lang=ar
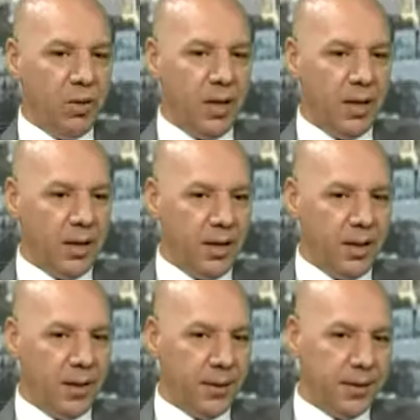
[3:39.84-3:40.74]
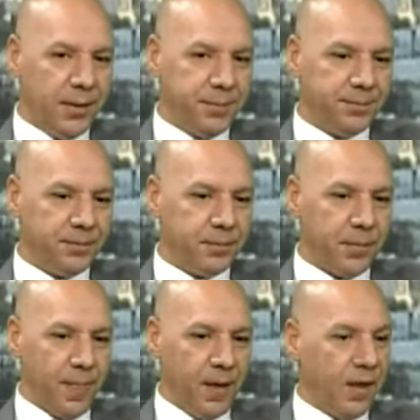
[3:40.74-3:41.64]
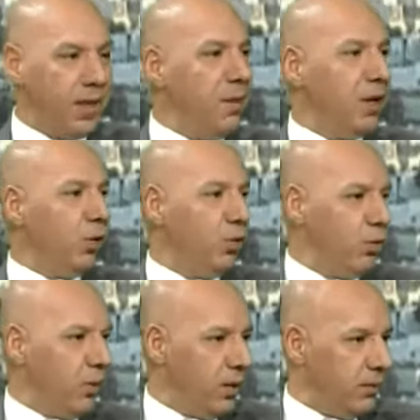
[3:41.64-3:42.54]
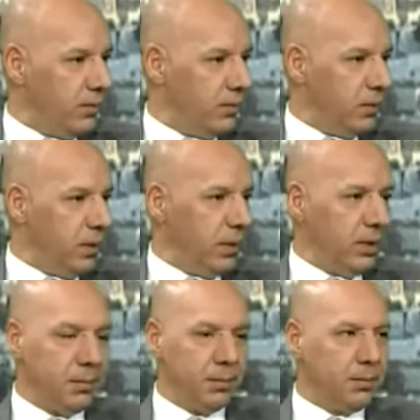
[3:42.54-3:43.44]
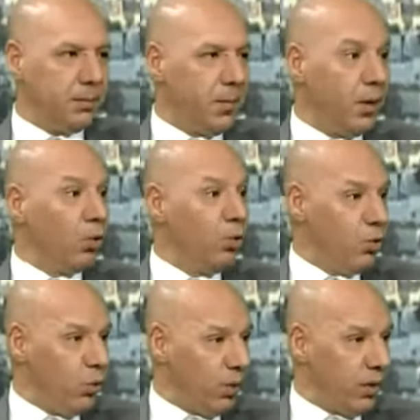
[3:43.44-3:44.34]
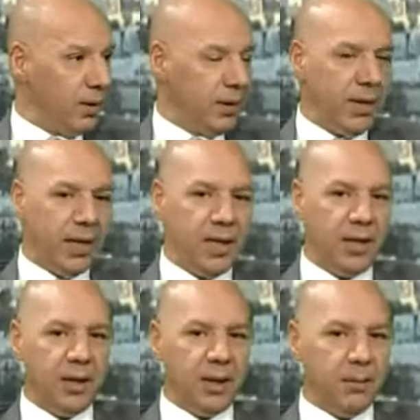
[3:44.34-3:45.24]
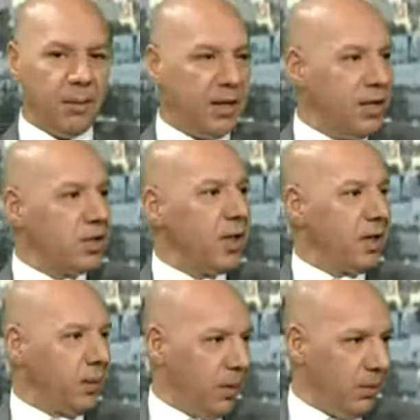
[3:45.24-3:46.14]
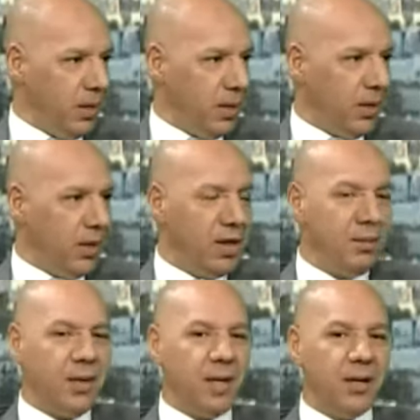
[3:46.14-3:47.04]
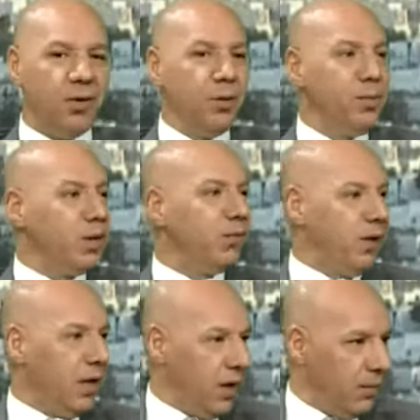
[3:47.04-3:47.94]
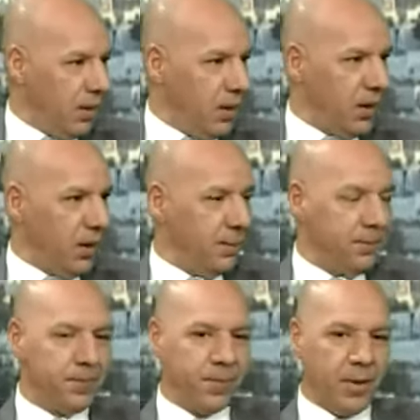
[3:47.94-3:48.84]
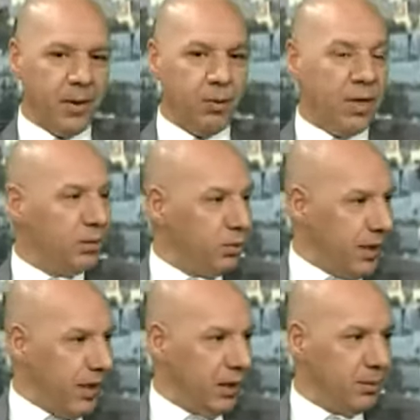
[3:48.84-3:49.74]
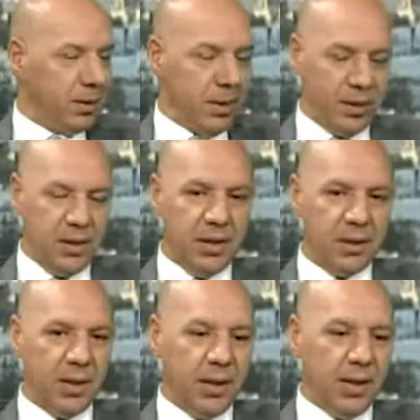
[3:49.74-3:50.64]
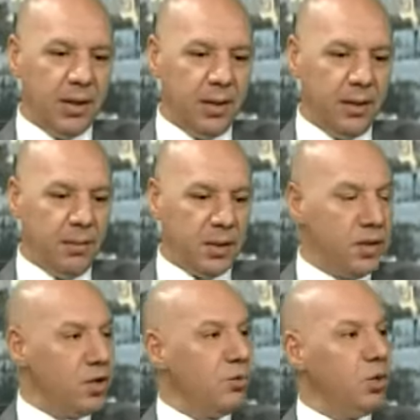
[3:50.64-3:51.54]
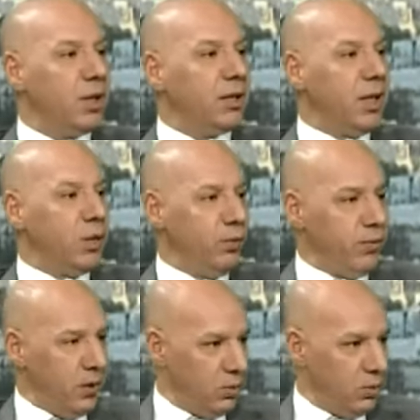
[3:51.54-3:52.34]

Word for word: القروض نعم يعني ما خديناش قرض من امريكا انما ضمنت فينا امريكا الولايات المتحده بالتحديد آه، باش نجموا نقترضوا في السوق الماليه بطريقه ميسره يعني احنا نعرفوا اللي